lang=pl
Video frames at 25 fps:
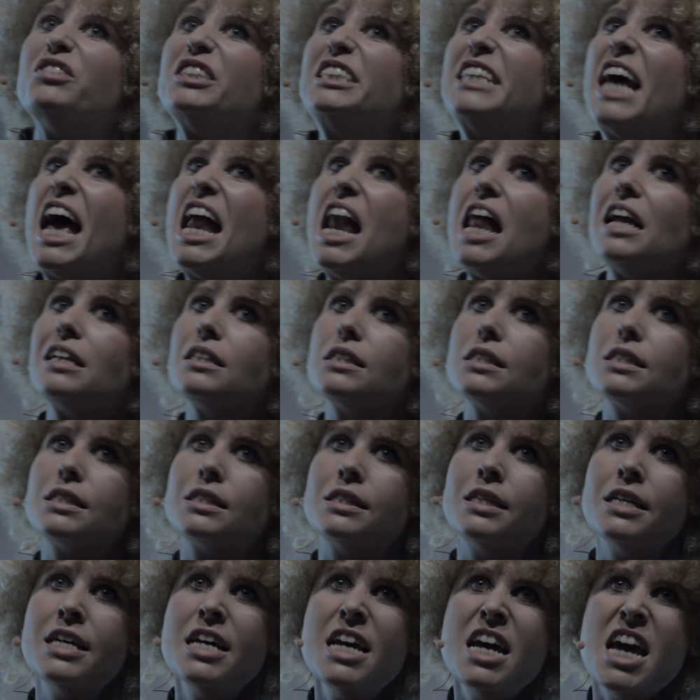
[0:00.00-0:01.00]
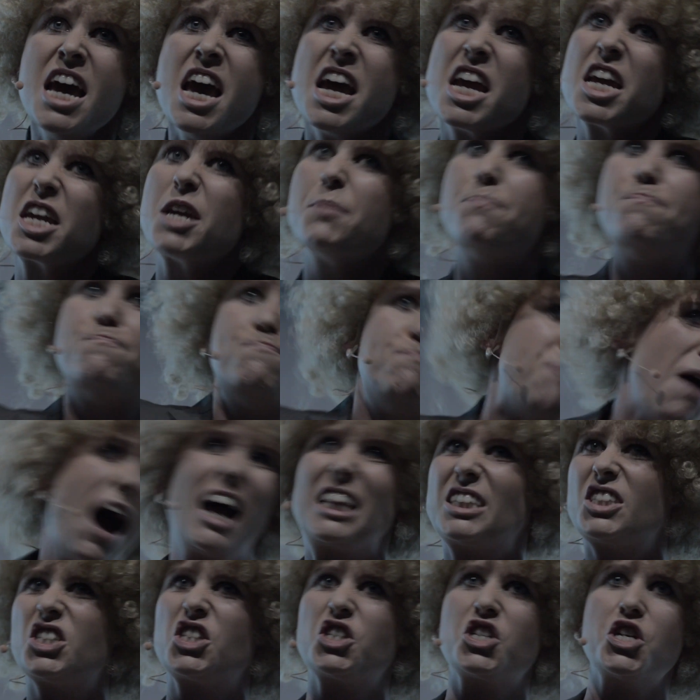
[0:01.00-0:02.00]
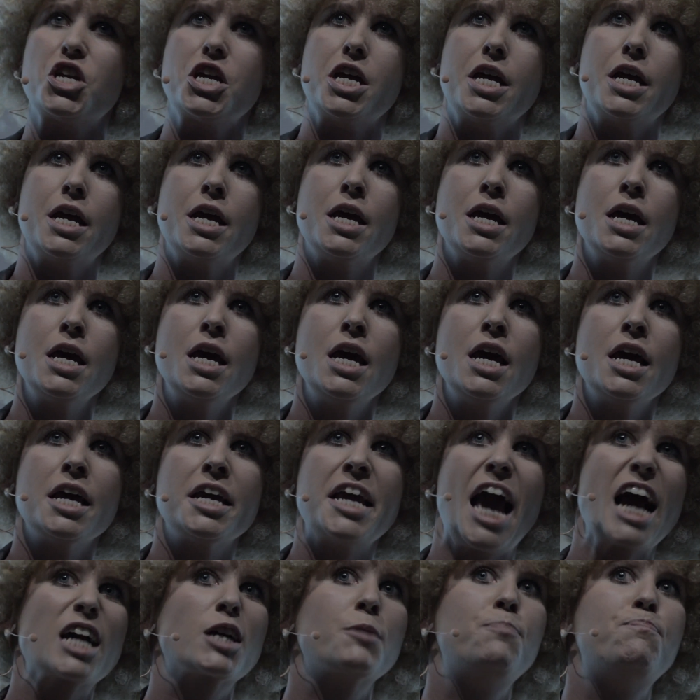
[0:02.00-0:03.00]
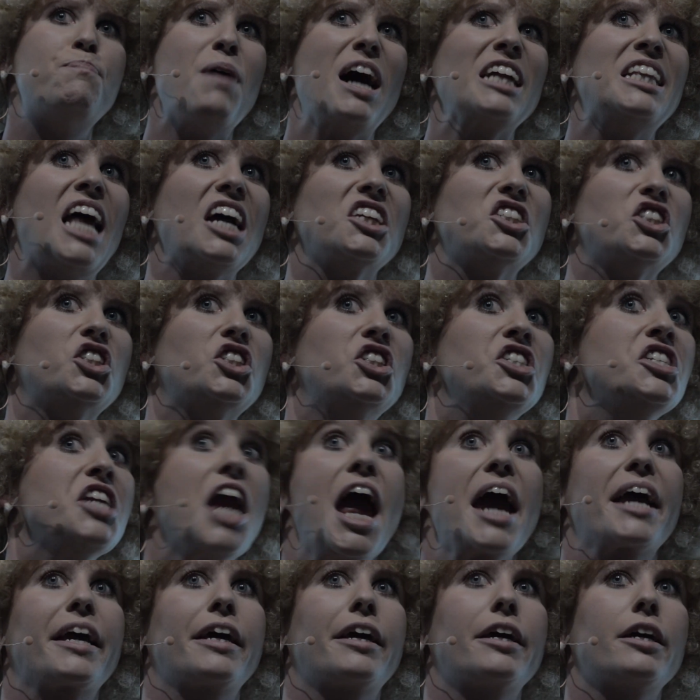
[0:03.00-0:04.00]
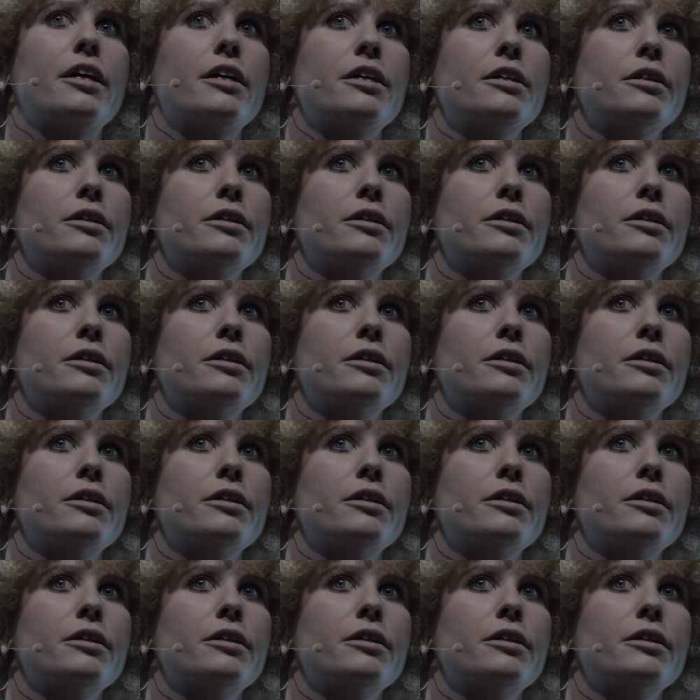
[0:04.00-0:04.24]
widelec. I patrzy, jak pada śnieg. W